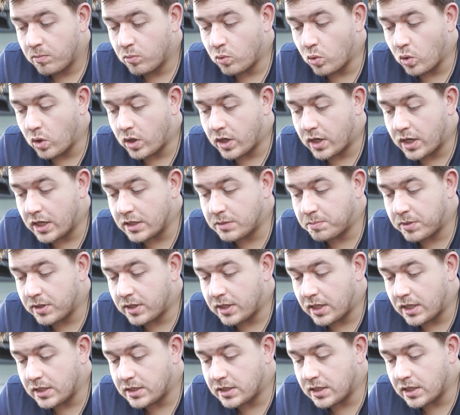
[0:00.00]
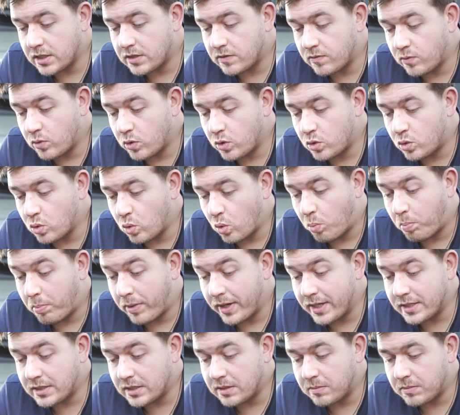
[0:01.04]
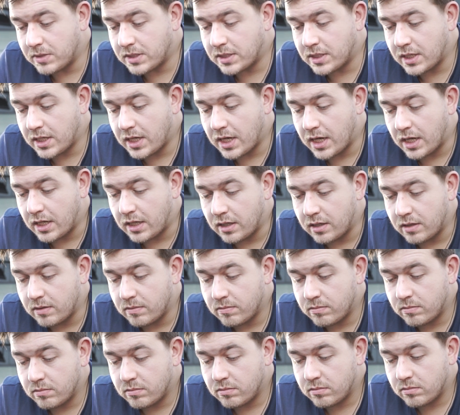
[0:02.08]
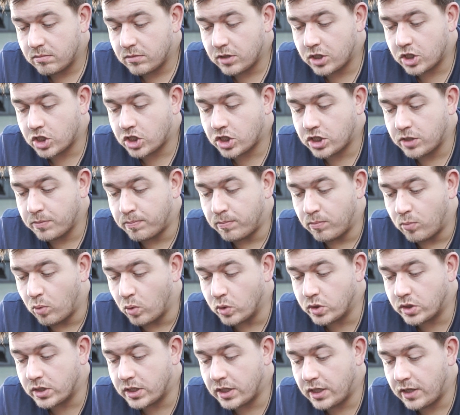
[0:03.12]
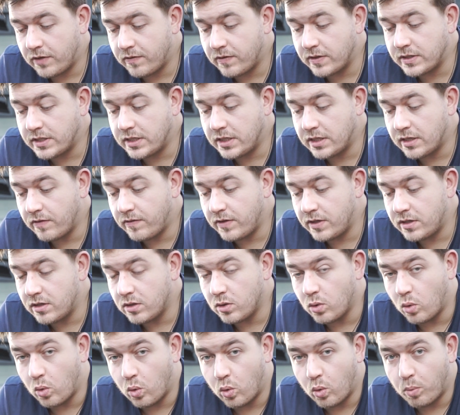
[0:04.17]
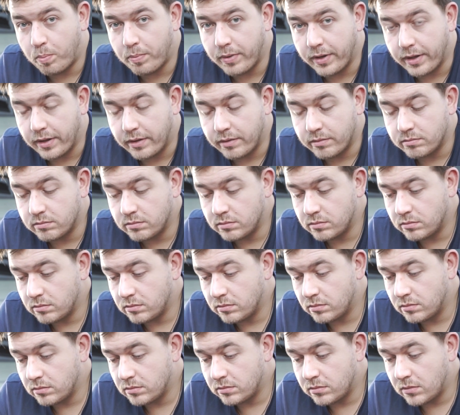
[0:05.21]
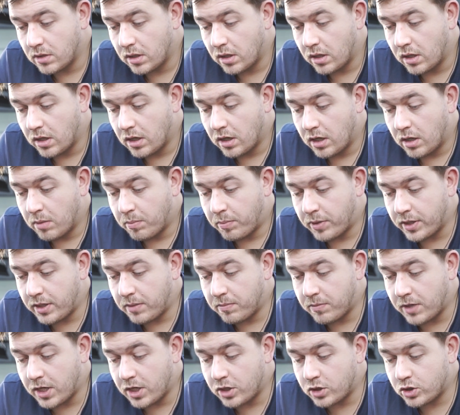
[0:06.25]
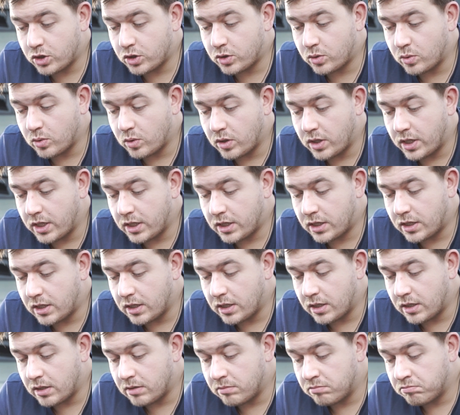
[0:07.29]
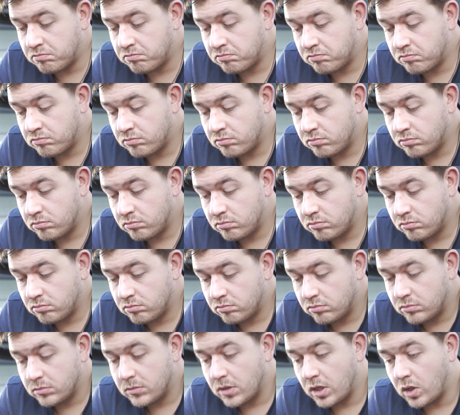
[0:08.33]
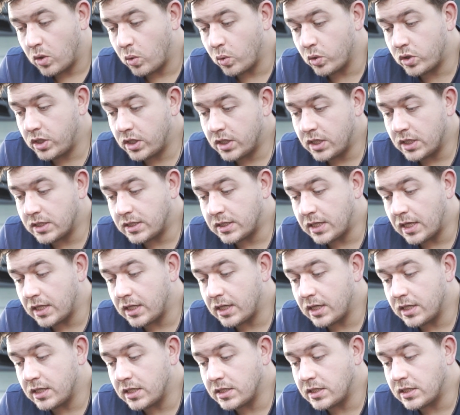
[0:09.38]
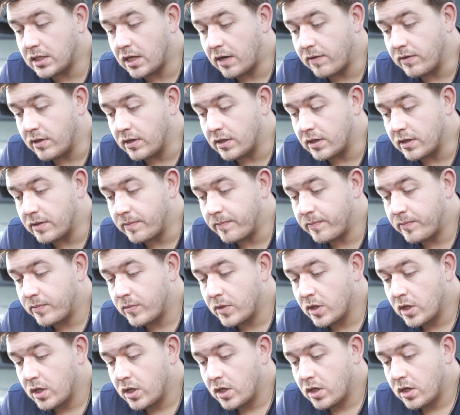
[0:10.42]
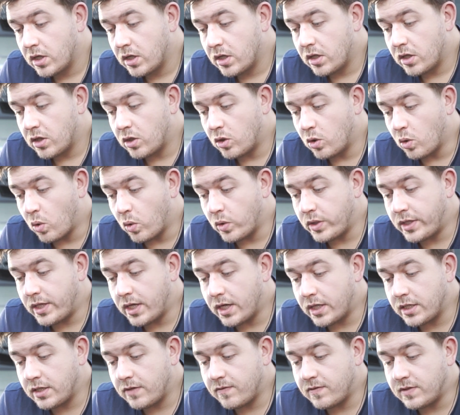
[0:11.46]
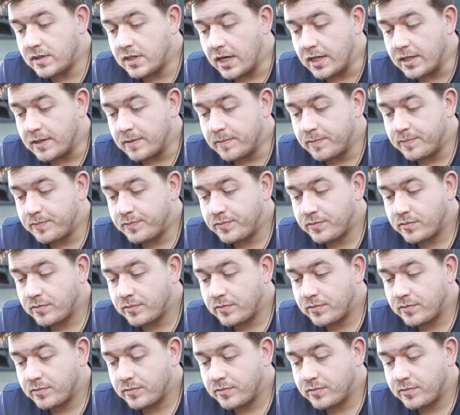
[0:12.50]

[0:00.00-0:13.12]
Много раз пытался освоить ООП самостоятельно. Расшиб мозг и возненавидел ООП. Понимая, что это от недостатка наставника, но негде взять.